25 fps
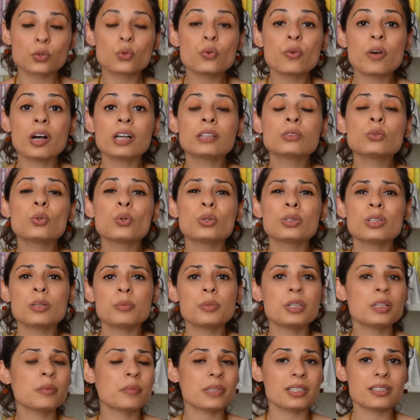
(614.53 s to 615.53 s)
güvende
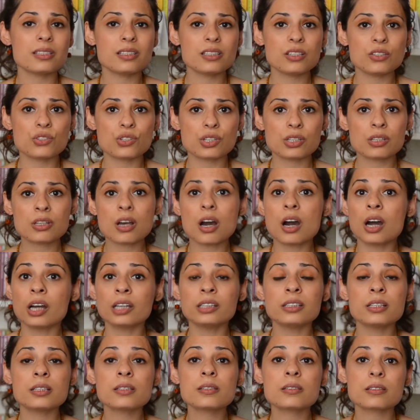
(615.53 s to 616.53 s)
olabilmesi için
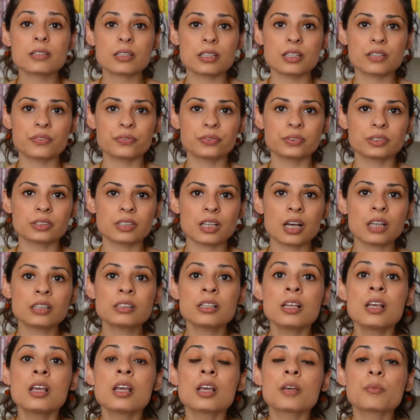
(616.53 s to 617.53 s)
ailesi
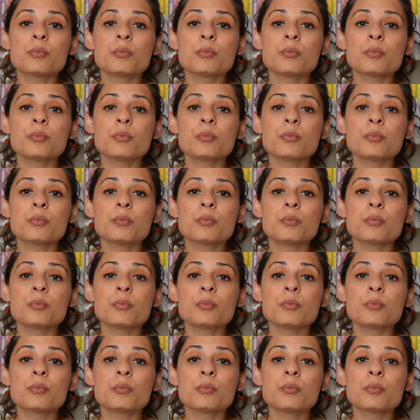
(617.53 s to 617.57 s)
tarafından